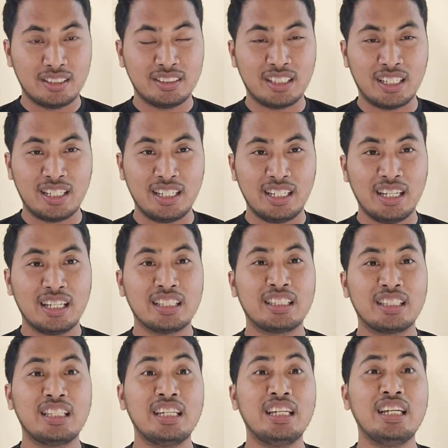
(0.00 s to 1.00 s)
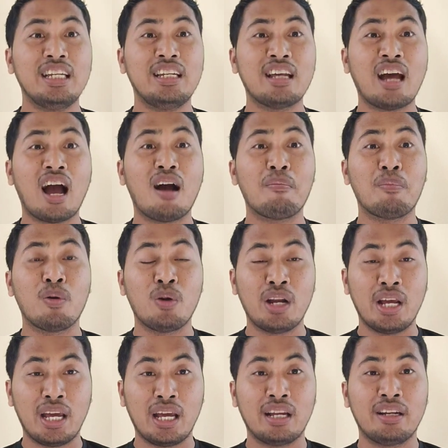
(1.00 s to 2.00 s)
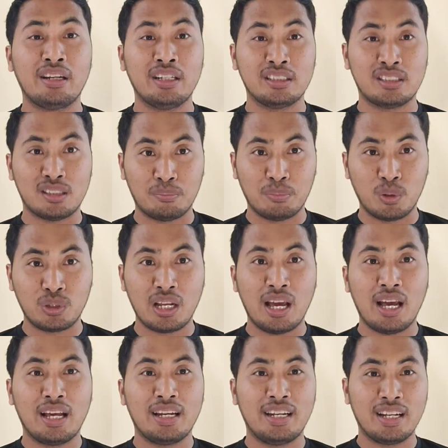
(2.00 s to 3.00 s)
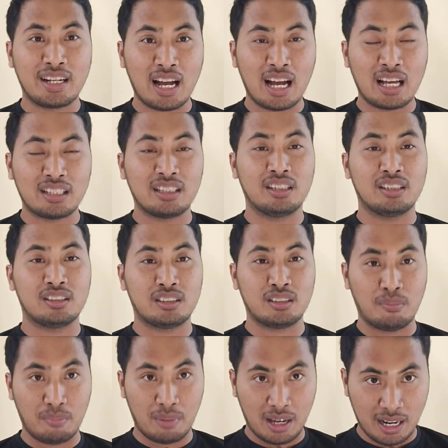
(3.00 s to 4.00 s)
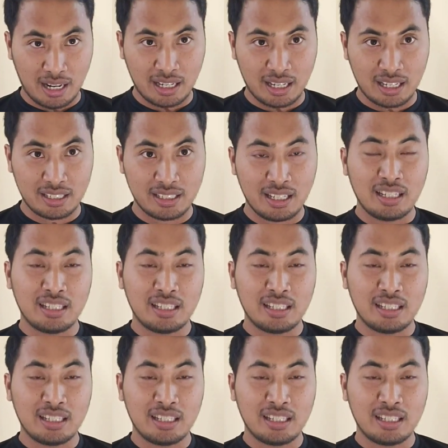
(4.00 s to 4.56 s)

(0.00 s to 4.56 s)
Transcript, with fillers: Jadi tidak boleh disebut dengan sembarangan.